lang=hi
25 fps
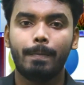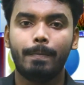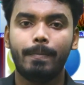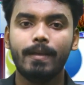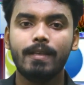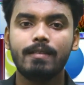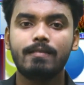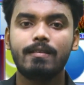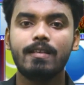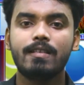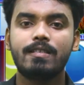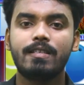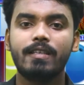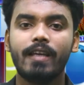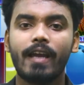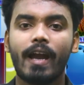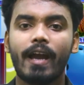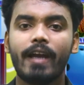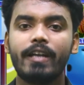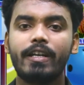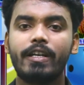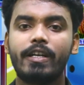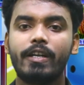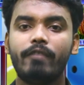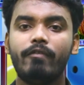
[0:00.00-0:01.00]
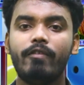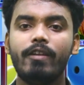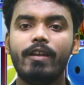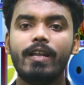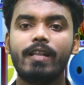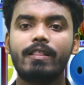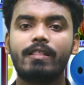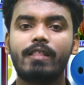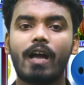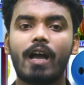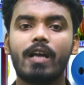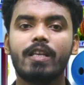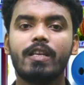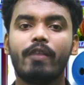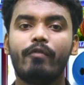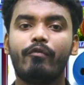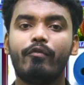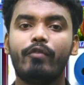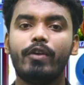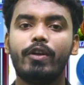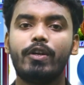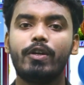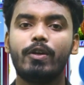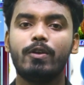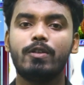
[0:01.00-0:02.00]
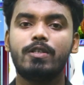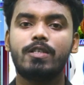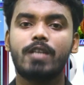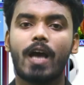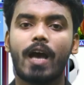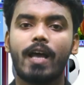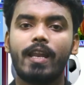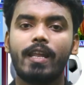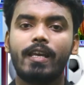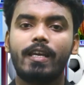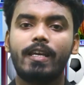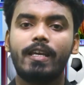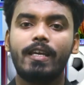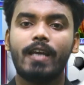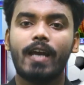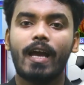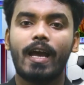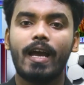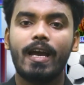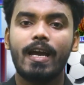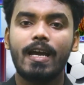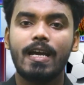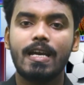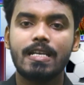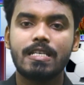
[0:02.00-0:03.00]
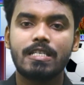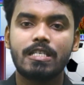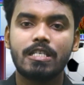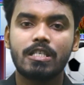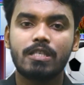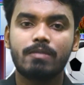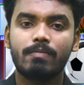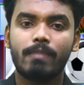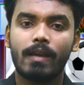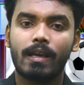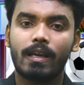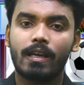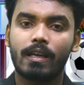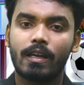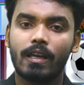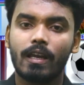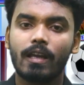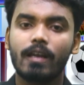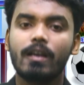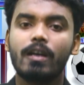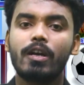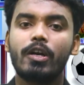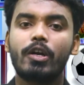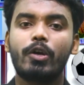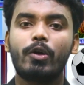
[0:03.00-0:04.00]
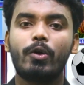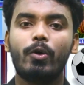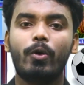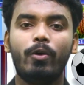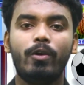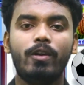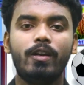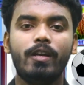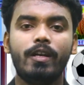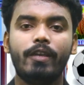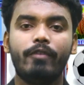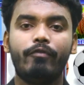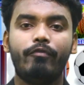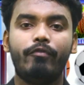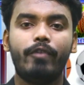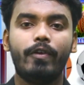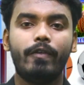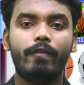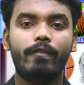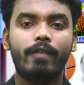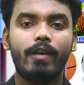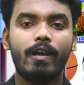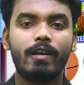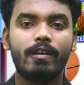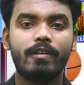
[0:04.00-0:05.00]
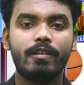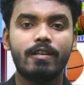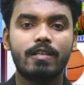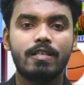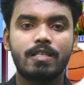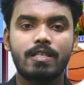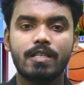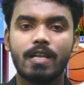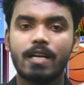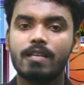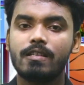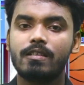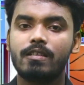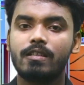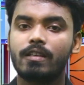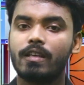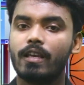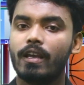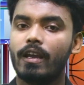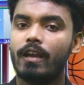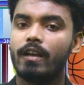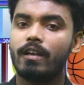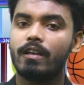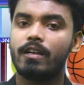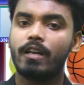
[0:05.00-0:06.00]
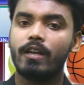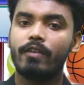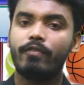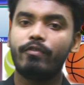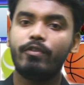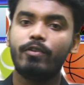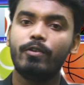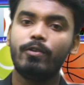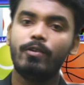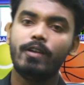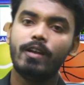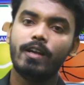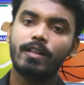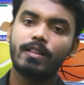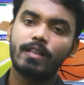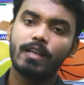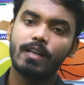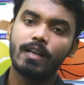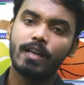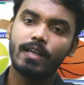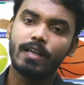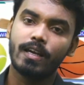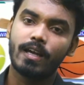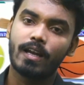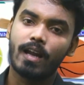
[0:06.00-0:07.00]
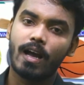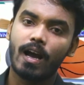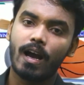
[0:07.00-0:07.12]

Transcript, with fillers: बीसीसीआई टीवी ने ताजा वीडियो जारी किया है जिसमें किंग कोहली विवियन रिचर्ड्स के इंटरव्यू लेते नजर